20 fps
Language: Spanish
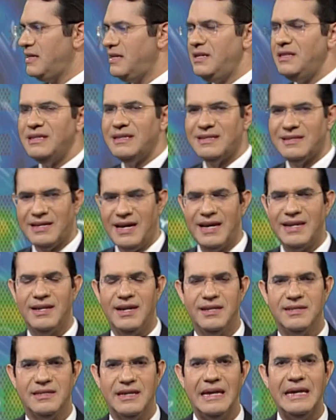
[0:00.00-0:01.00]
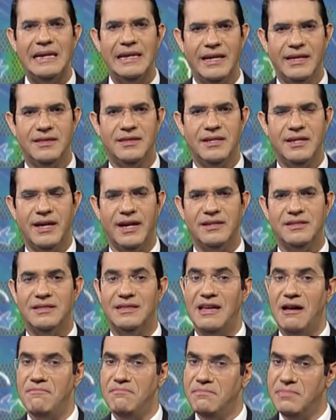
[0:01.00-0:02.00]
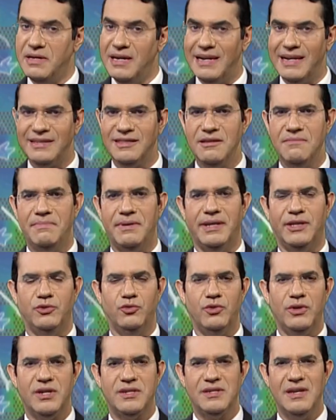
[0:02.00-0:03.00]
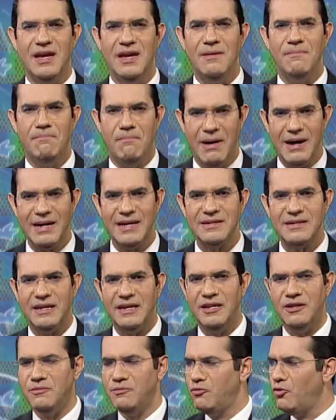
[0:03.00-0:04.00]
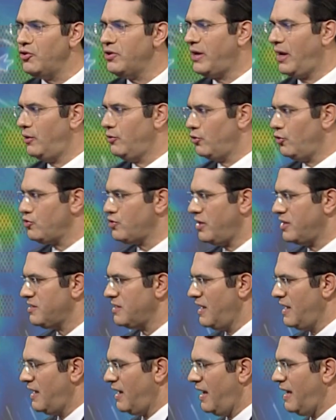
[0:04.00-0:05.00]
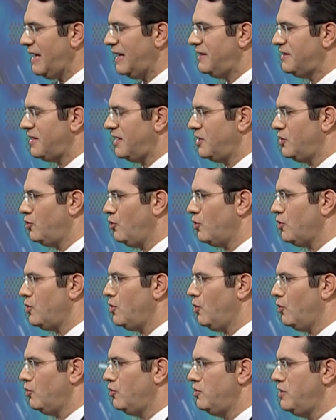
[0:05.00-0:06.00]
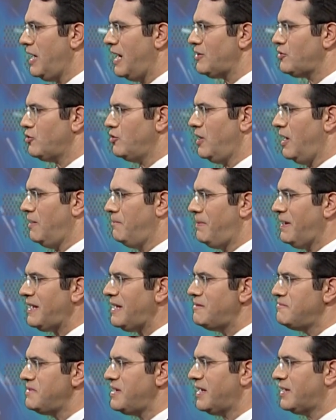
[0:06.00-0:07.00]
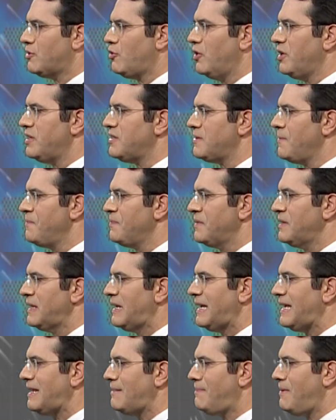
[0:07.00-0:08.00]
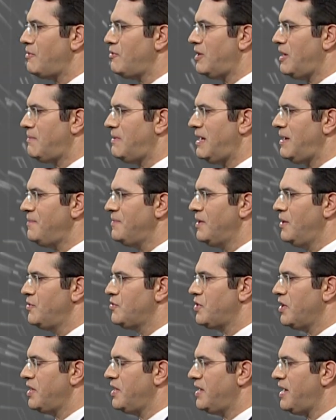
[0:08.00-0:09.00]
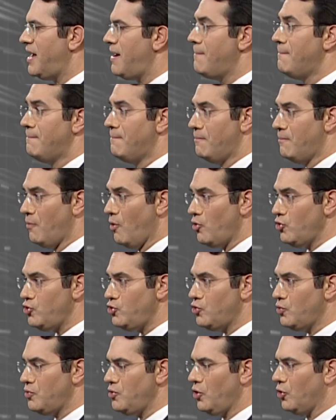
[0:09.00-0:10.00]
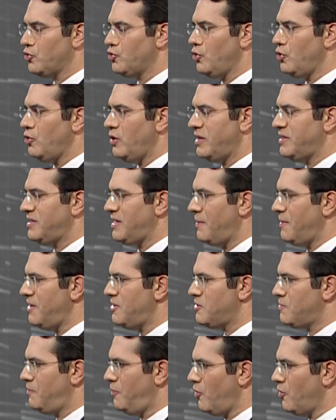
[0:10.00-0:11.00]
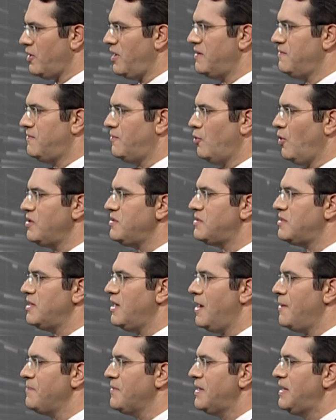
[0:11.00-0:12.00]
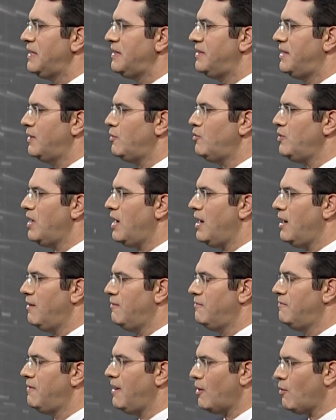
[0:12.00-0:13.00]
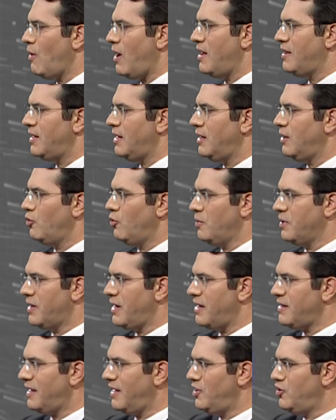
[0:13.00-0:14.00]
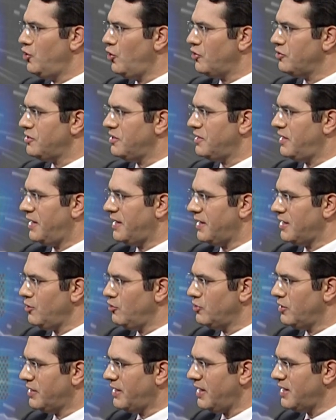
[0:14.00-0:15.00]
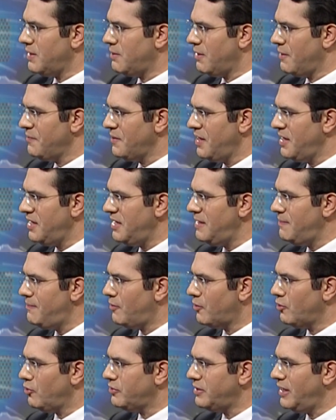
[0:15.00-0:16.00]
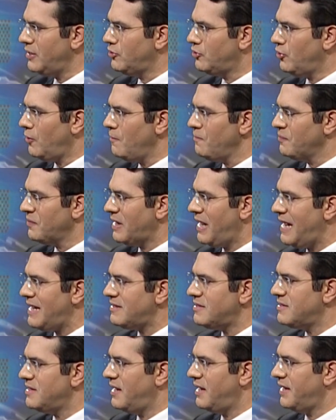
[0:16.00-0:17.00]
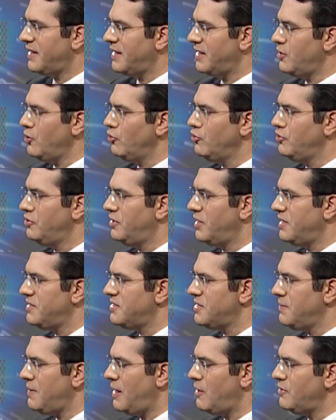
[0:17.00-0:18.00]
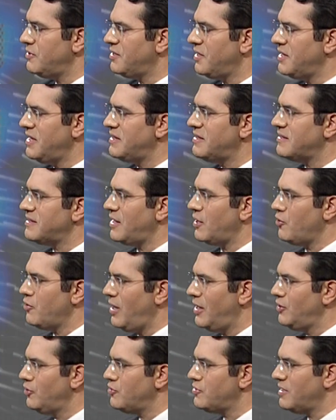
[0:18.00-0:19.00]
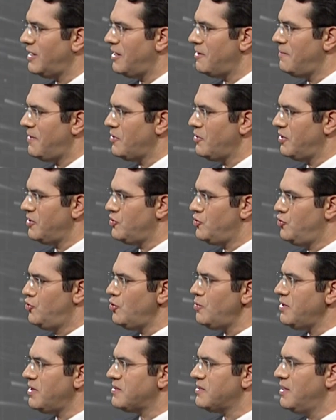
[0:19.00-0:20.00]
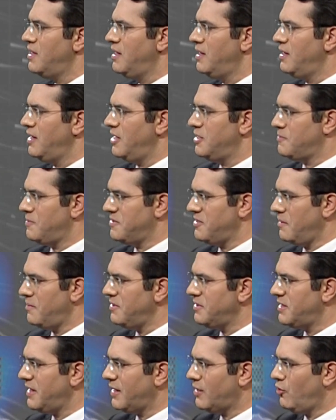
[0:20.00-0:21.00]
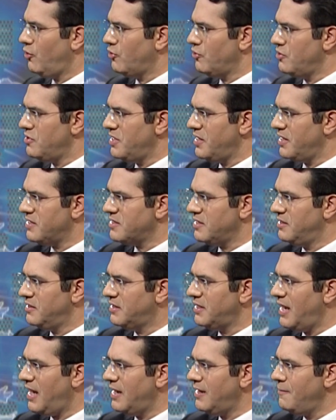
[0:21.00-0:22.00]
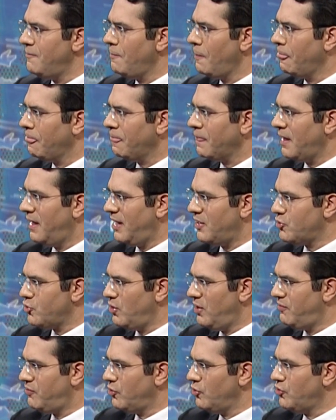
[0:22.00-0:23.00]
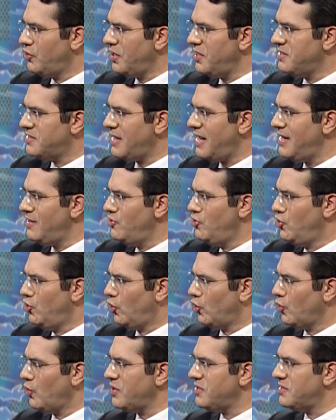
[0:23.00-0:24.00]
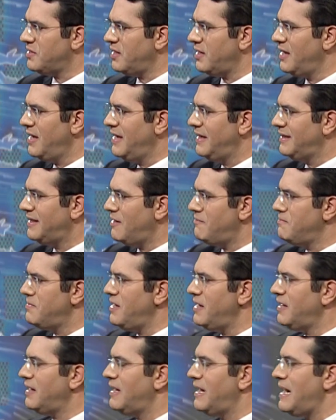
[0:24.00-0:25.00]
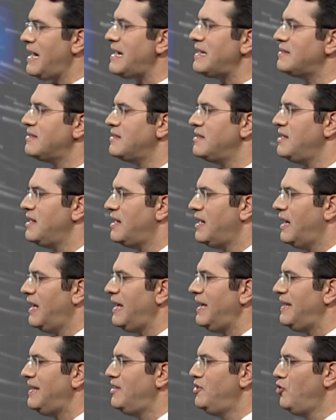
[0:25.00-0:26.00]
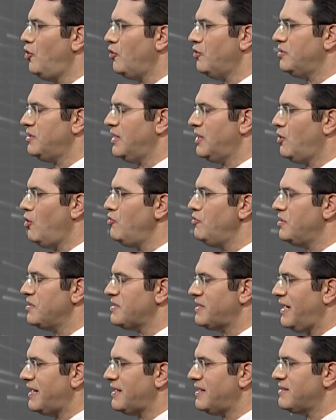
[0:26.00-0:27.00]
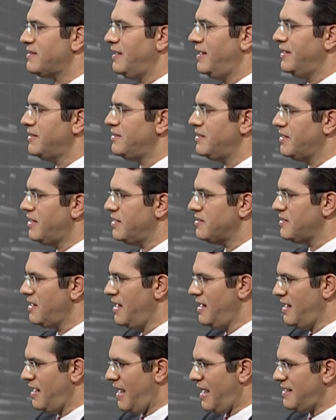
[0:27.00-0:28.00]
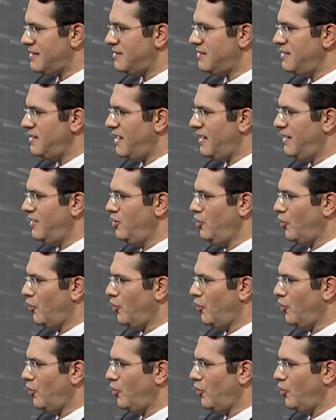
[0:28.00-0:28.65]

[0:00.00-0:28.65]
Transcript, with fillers: y descargas eléctricas. También las temperaturas van a seguir muy calurosas en el territorio nacional. Para el miércoles el panorama seguirá muy lluvioso, esta vez por la influencia de una vaguada ubicada al norte de la región del Caribe y por lo tanto hacia la región del Cibao estarían desarrollándose las mayores lluvias, especialmente la cordillera central, la zona fronteriza, noroeste, también hacia el norte con descargas eléctricas, hacia el